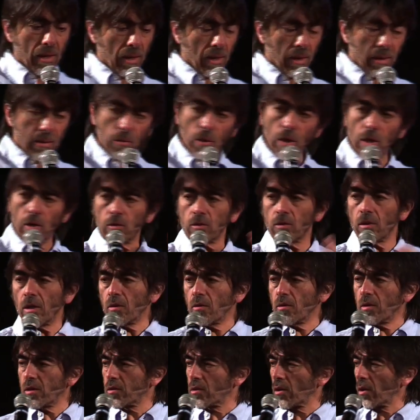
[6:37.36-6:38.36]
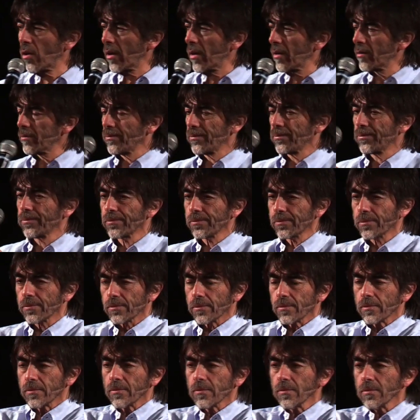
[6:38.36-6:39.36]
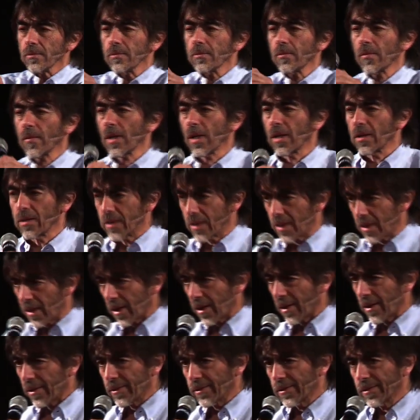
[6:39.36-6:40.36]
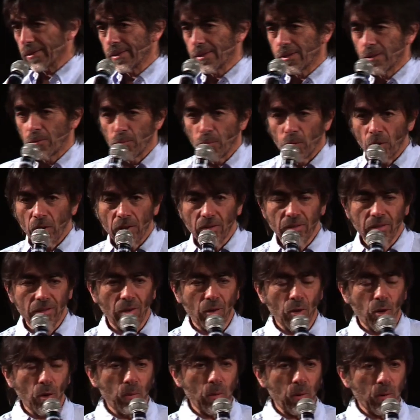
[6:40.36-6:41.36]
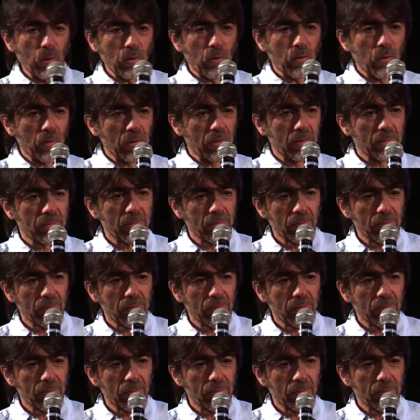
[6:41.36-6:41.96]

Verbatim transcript: Les voy a contar una historia, así que pónganse cómodos,